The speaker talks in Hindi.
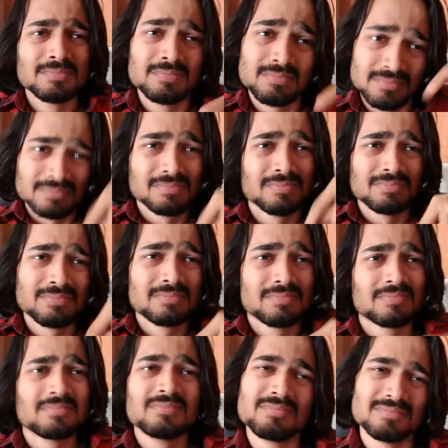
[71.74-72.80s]
को आज
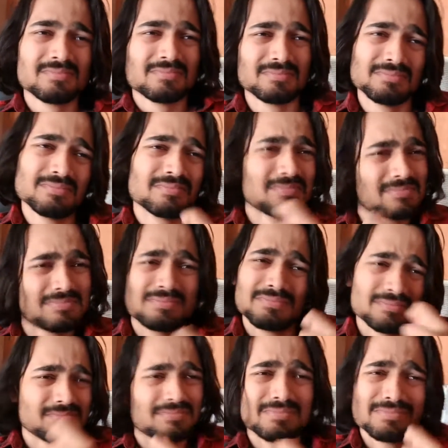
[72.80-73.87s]
मेरी हेल्प
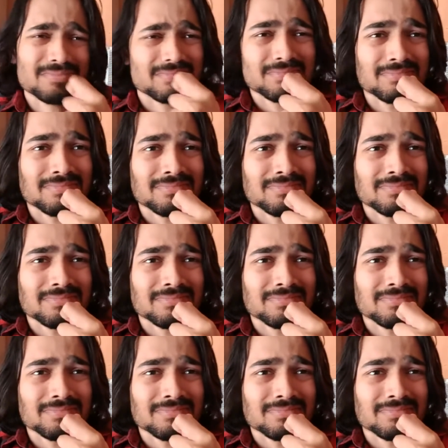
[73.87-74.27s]
करनी पड़ेगी